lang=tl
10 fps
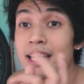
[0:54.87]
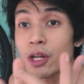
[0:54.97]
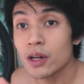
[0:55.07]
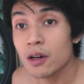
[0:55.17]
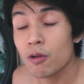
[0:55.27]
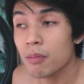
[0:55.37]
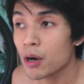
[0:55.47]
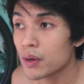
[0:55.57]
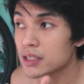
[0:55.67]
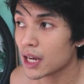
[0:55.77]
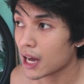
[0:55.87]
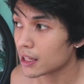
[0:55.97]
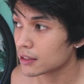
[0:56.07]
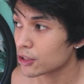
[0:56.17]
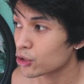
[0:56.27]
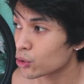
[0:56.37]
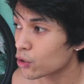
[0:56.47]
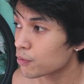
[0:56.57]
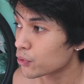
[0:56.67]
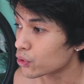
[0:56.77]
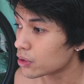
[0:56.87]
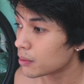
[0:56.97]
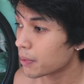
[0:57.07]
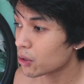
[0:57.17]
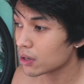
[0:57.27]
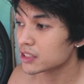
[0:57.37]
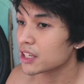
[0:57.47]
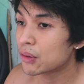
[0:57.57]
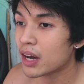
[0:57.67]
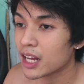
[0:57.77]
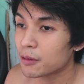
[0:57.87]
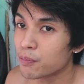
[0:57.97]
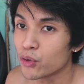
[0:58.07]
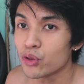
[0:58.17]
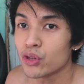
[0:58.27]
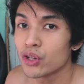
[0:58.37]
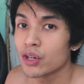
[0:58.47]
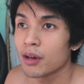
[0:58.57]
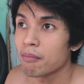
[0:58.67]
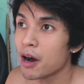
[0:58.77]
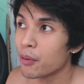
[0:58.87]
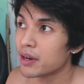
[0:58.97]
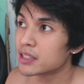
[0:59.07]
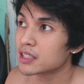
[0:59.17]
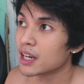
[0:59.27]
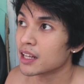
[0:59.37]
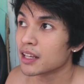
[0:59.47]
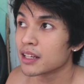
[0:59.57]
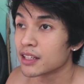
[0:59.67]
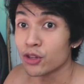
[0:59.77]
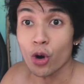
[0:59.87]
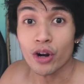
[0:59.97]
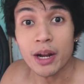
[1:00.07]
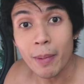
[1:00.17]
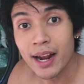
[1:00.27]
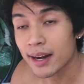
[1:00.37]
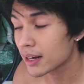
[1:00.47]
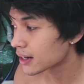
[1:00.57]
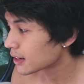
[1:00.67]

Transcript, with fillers: Hindi ko lang kung bawal sa cat yung dog food. Pero kasi yung cat food, bawal sa dog naman.